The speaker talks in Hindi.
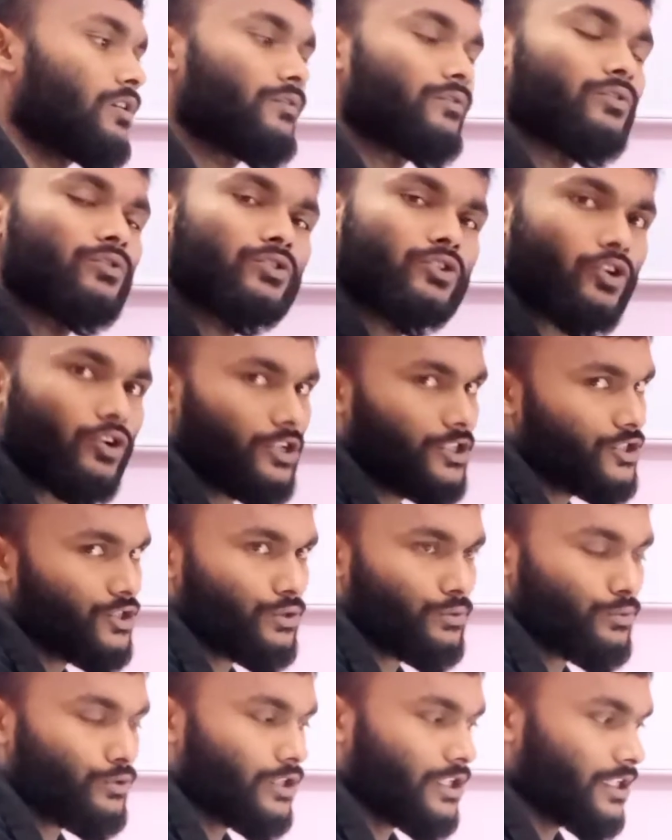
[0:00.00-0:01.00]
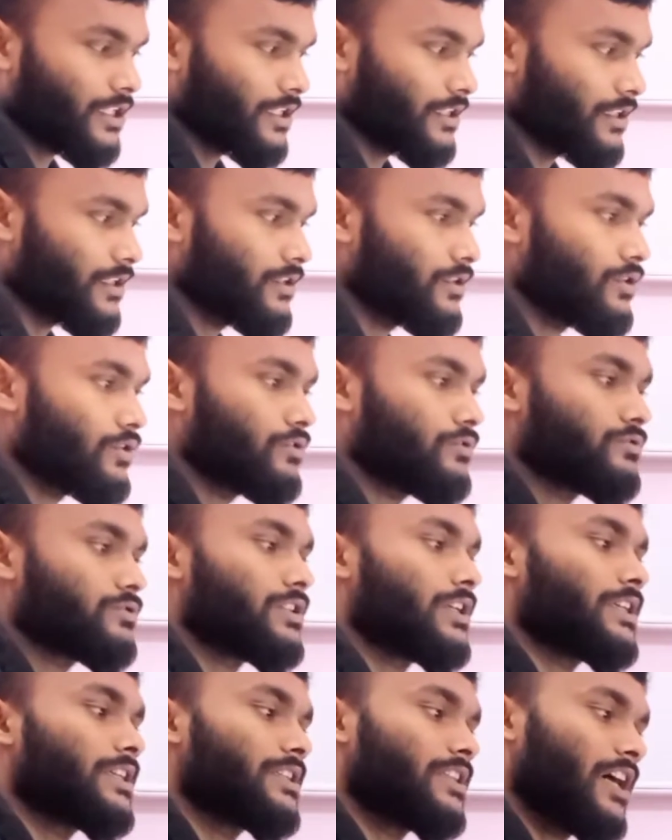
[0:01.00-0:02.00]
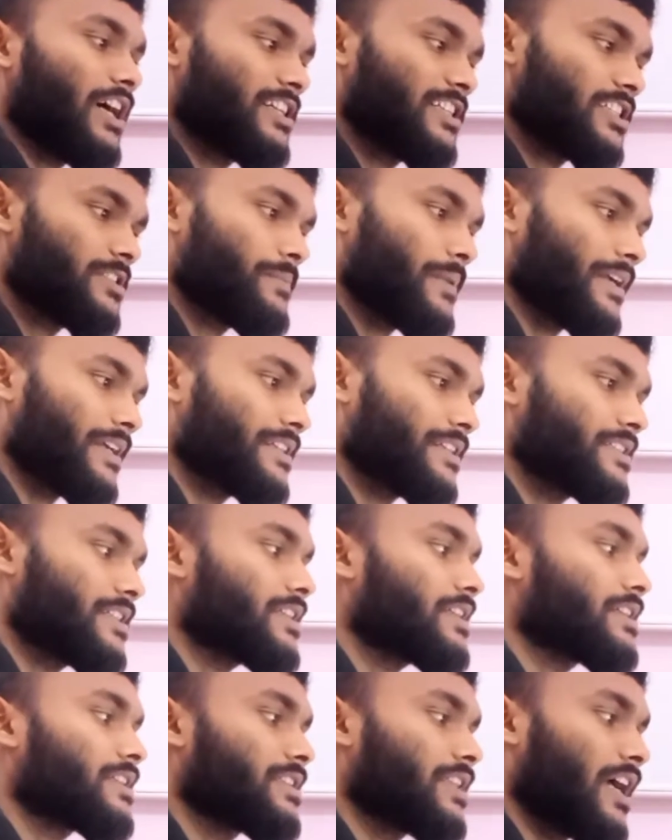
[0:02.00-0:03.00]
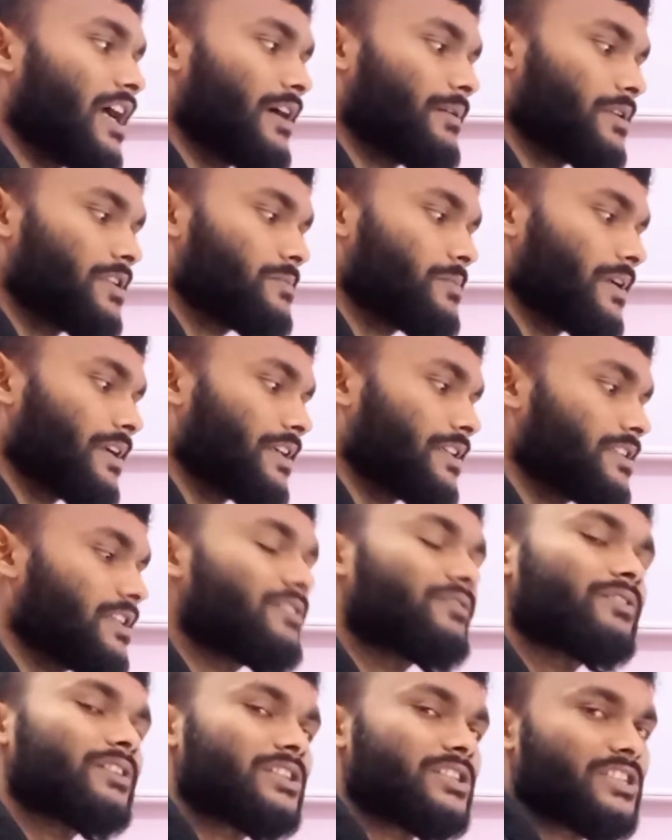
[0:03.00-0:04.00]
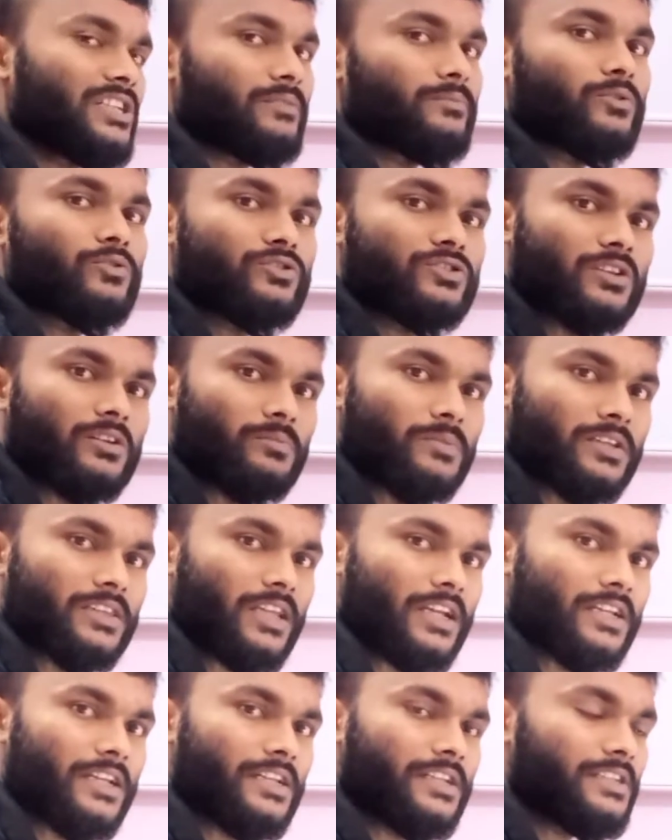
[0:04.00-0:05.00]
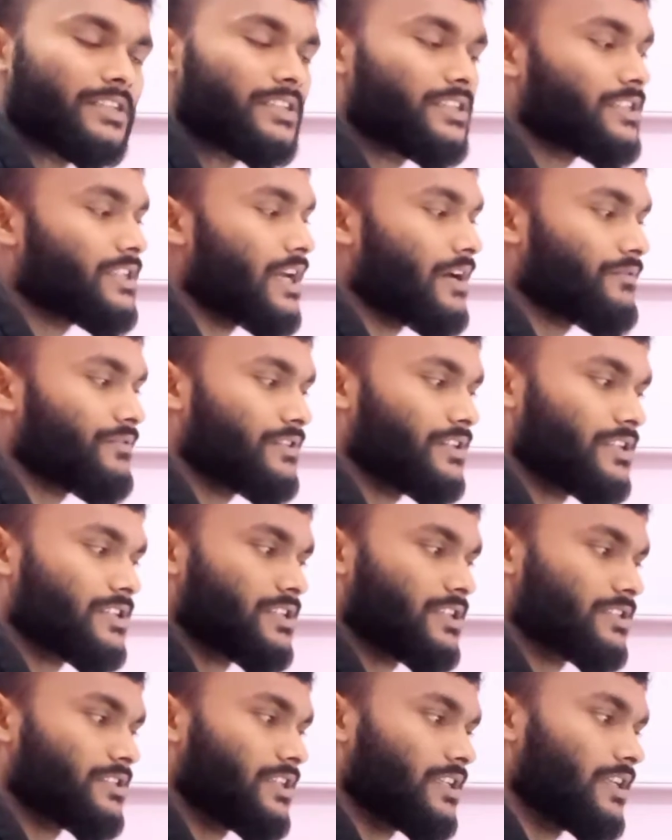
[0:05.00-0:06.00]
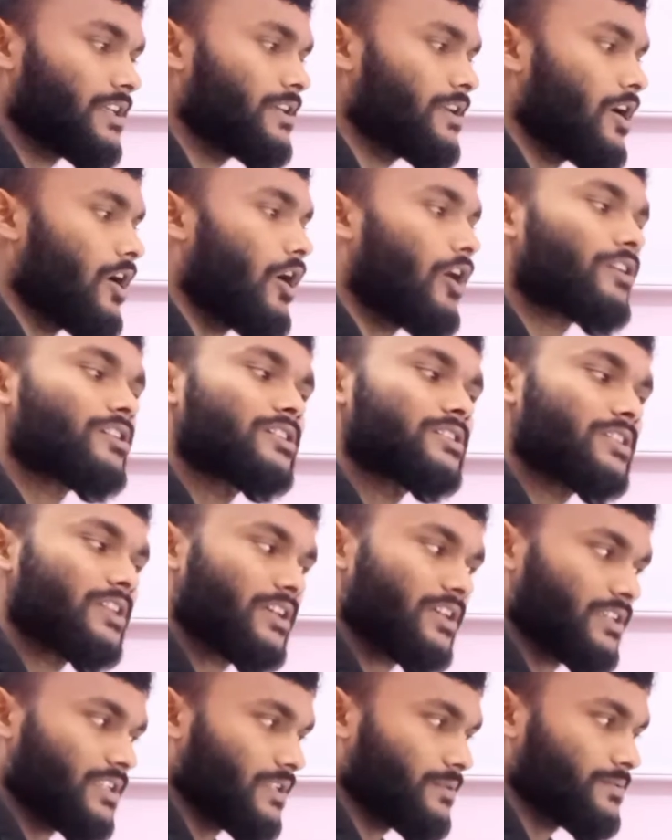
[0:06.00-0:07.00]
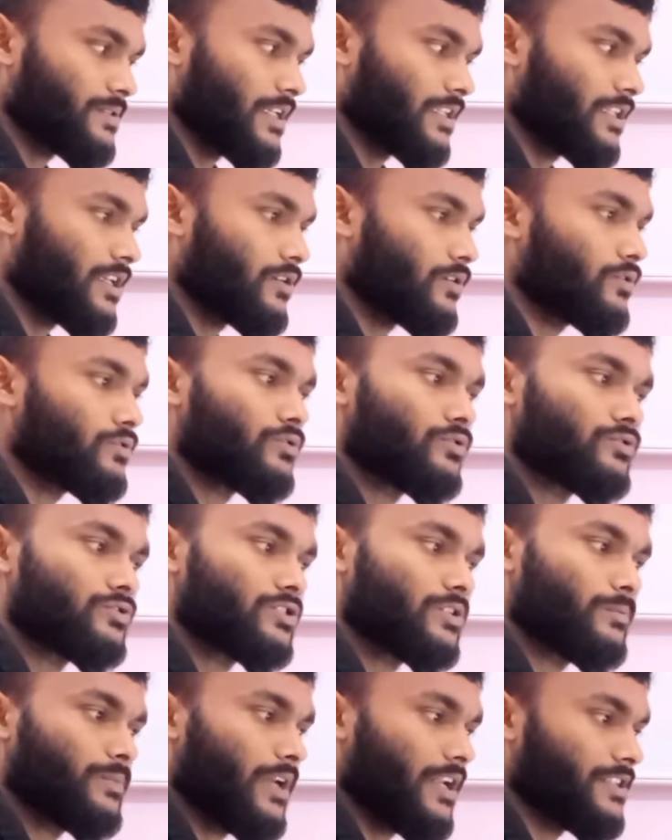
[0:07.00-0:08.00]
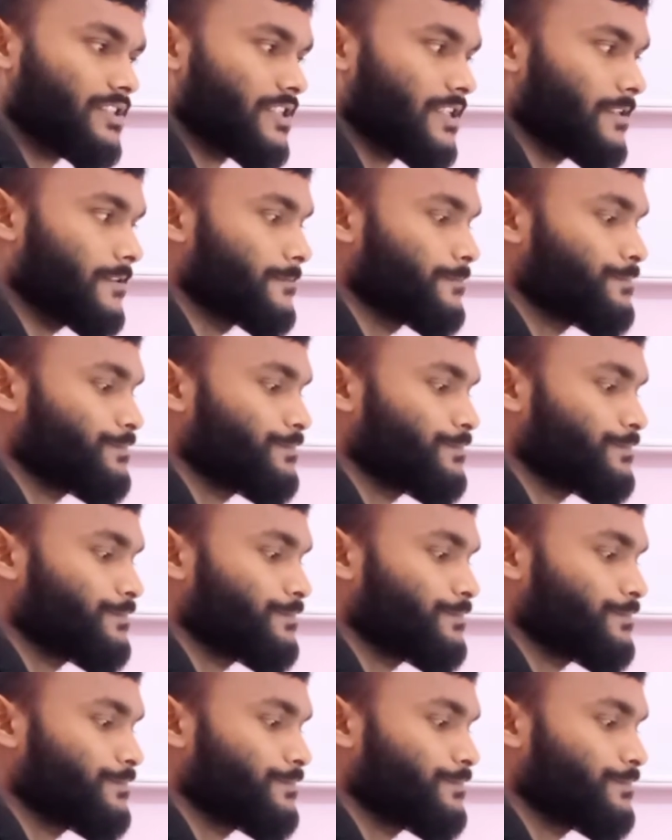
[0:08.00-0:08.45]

फुल कॉलेज रिव्यू देखेंगे उसका कितना हाईएस्ट पैकेज है कितना एवरेज पैकेज है फर्स्ट ईयर में हॉस्टल मिलता है या नहीं क्या फी स्ट्रक्चर है और कितना कट ऑफ जाता है कौन कौन सा ब्रांच है